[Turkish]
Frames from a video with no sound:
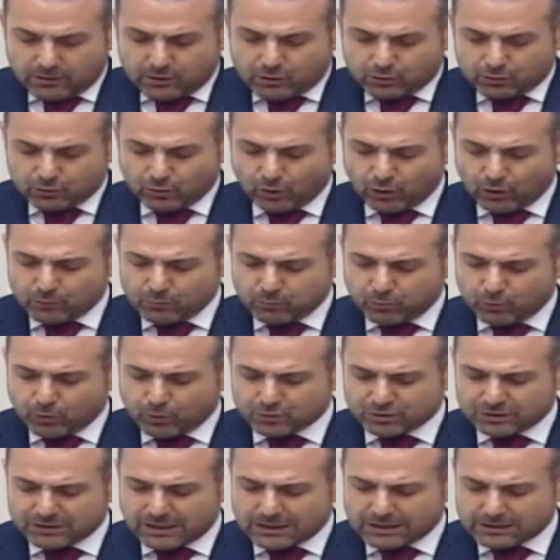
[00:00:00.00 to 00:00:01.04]
Göl bu
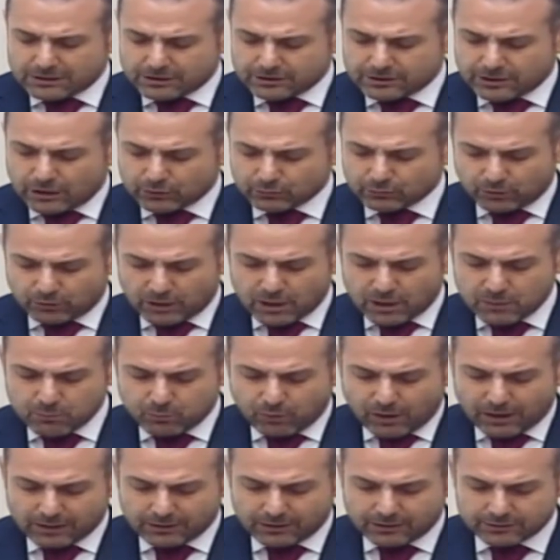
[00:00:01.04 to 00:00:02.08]
özelliğinden dolayı
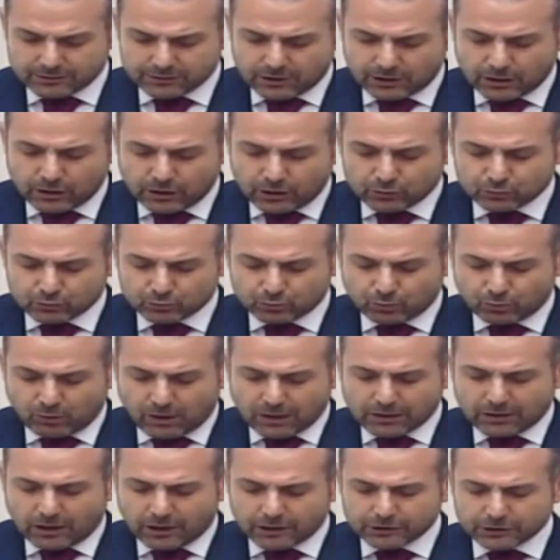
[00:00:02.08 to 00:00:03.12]
bu alanda
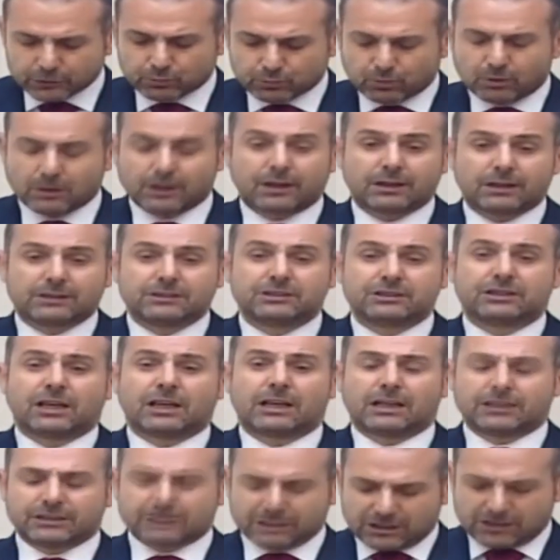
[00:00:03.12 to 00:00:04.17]
doğal anıt olarak
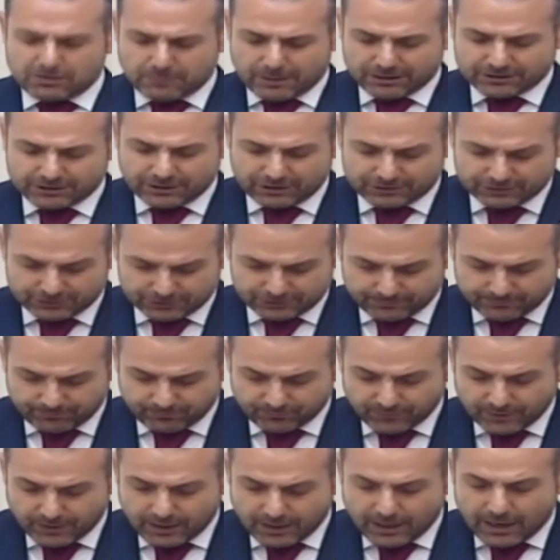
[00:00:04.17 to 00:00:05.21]
nitelendirilmektedir.
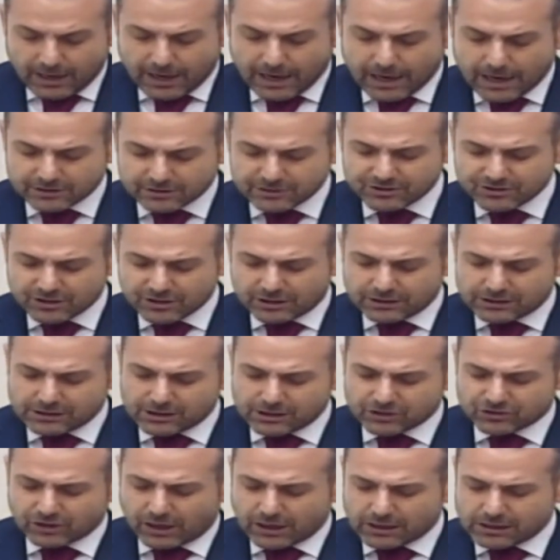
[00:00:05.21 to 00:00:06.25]
Erzincan ili
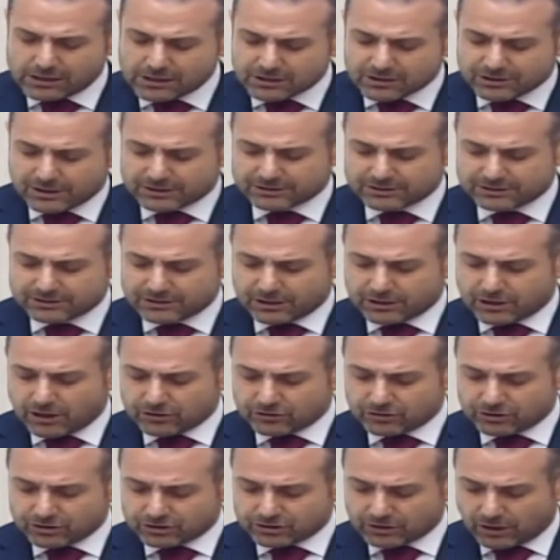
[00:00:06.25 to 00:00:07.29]
Çayır ilçesinde
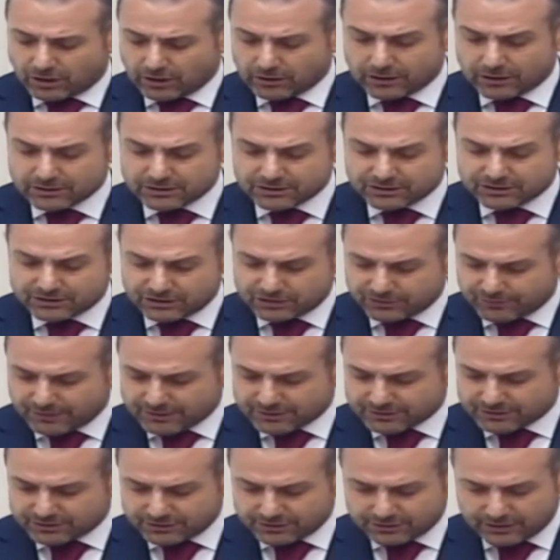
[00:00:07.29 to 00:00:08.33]
Keşiş Dağları'nın
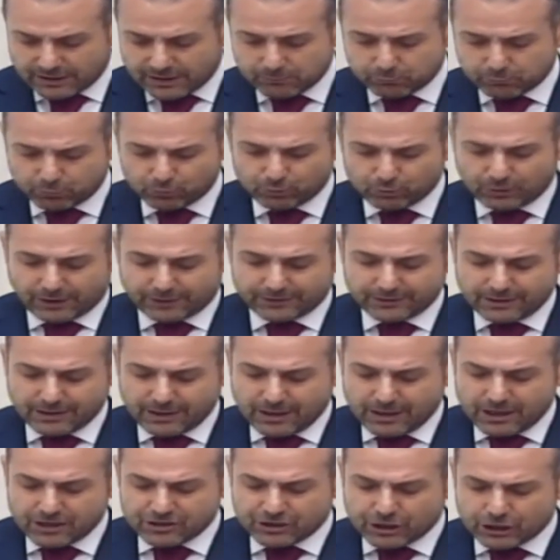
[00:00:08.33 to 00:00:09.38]
zirvesinde bulunan
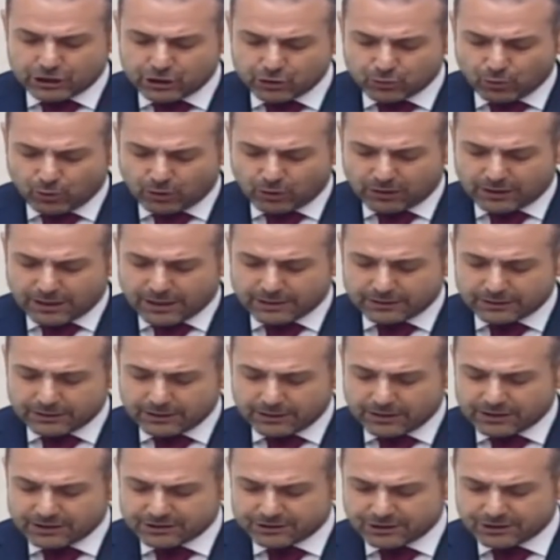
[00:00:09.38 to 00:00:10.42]
yedi göller
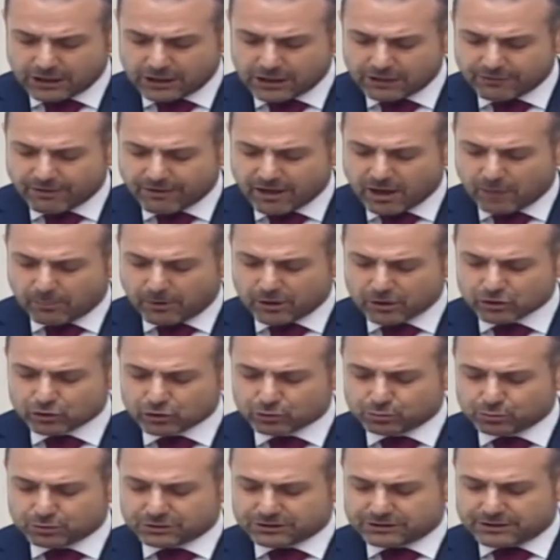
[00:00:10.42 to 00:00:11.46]
yerli ve yabancı
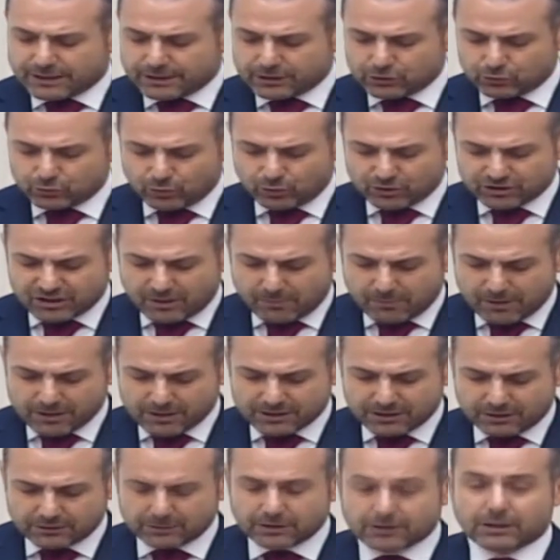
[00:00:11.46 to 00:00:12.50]
turistlerin gözde
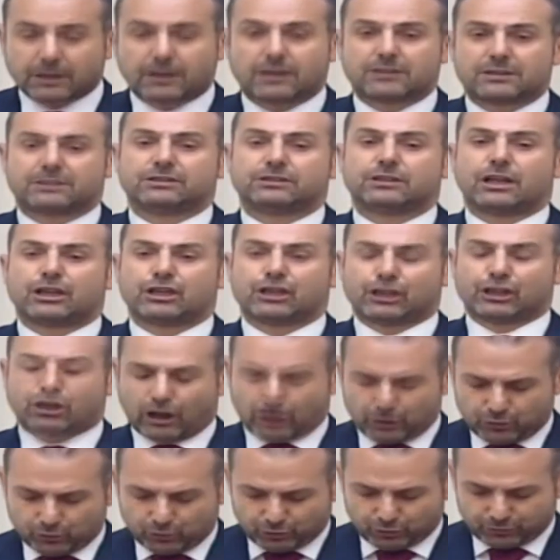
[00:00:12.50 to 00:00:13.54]
mekanları arasında yer
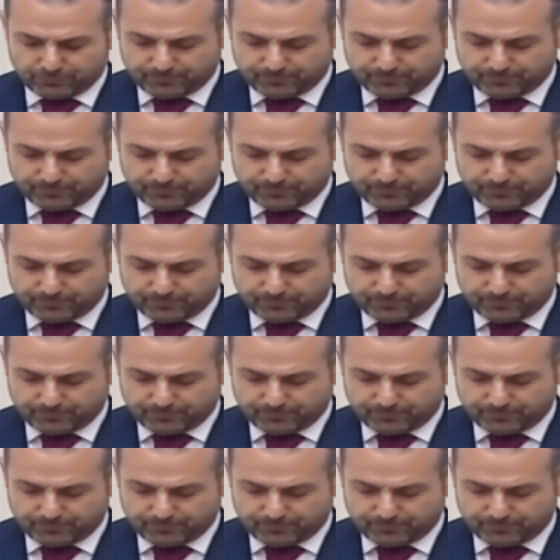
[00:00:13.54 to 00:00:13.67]
alıyor.